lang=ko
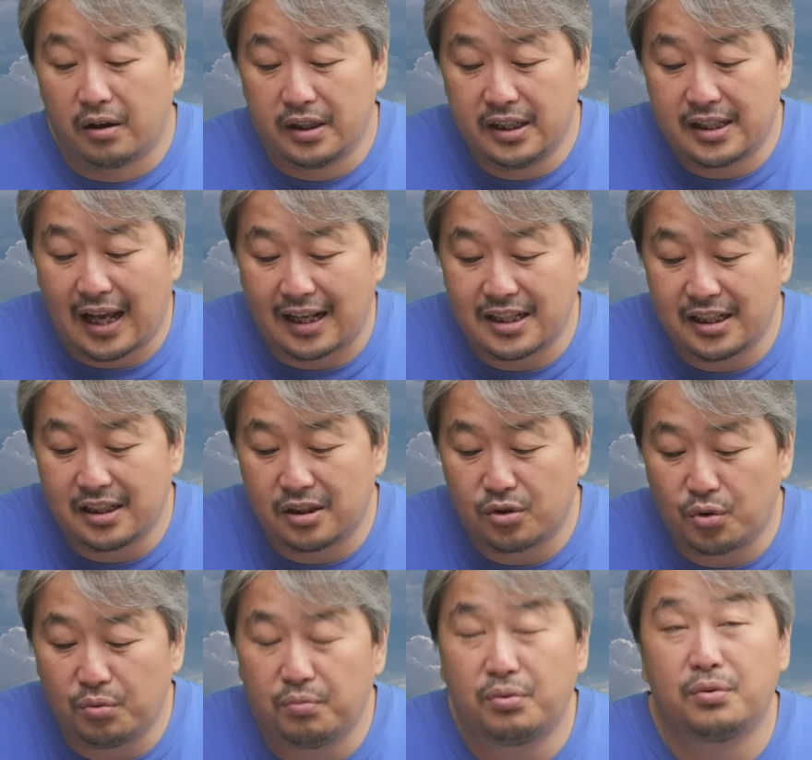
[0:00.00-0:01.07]
이 사진을
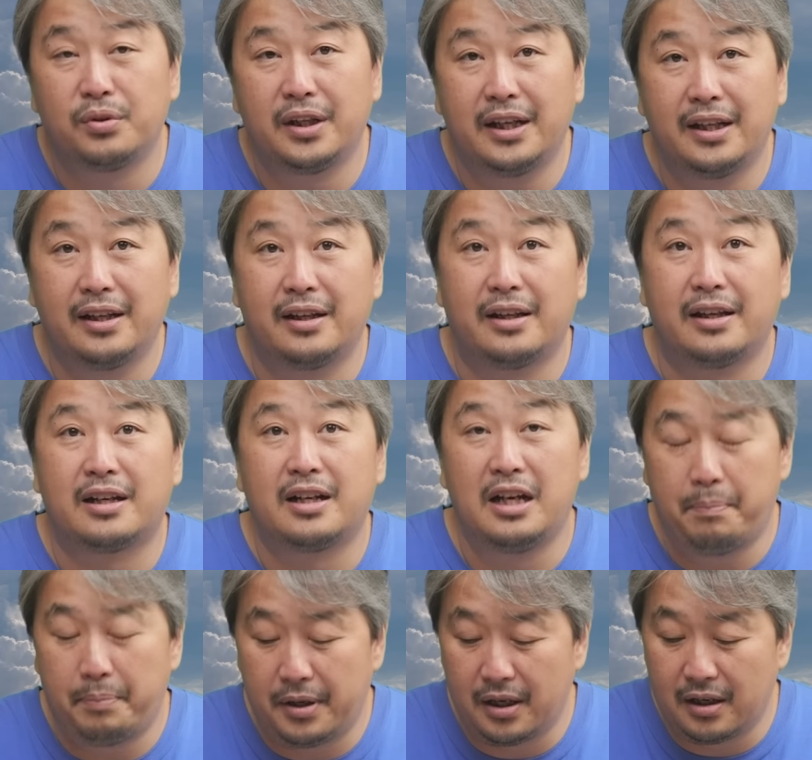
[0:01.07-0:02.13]
충분히 이
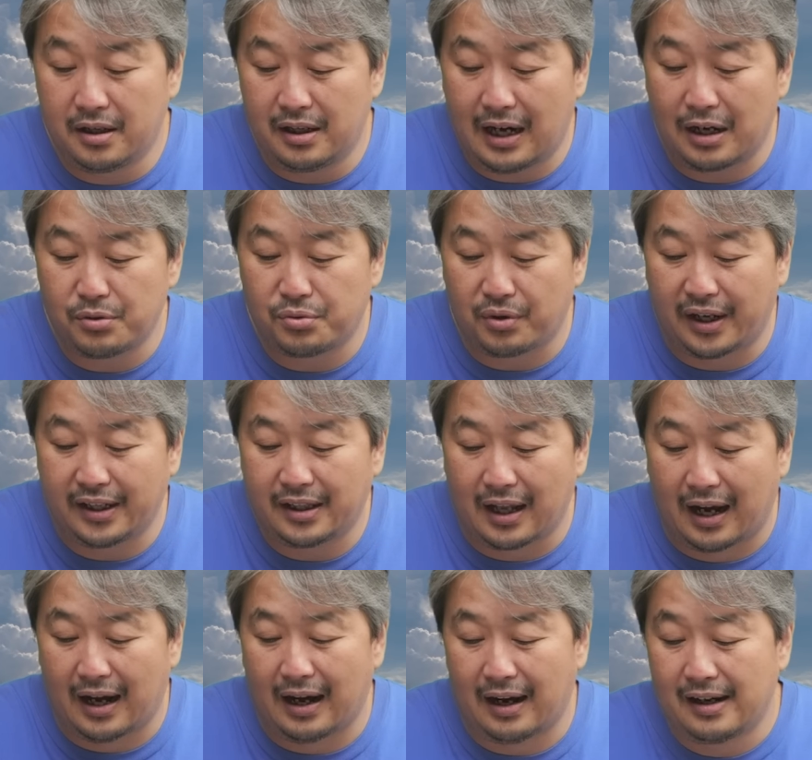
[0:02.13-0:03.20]
클리핑을 할 수가
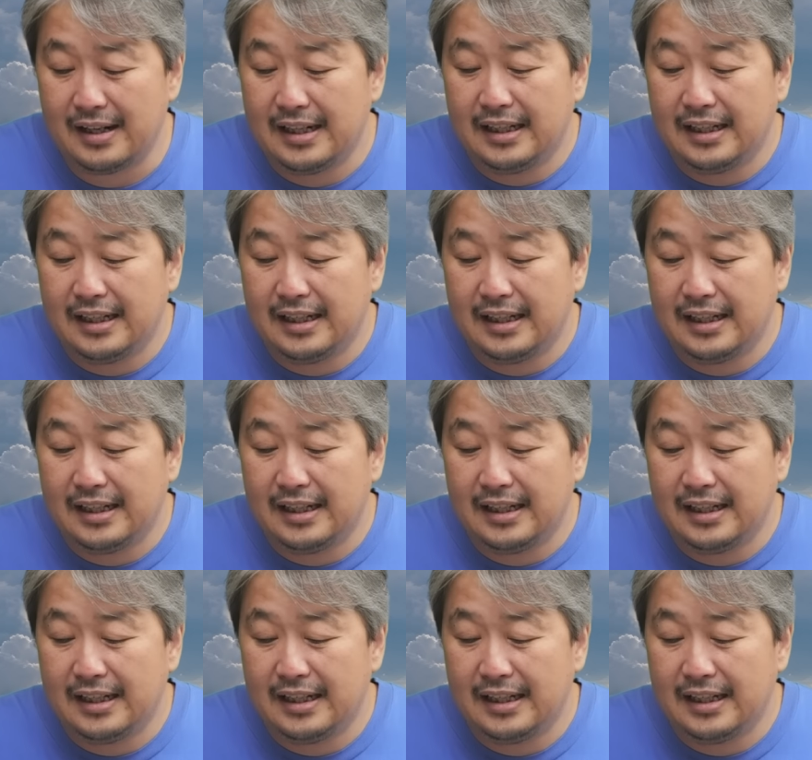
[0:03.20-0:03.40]
있다.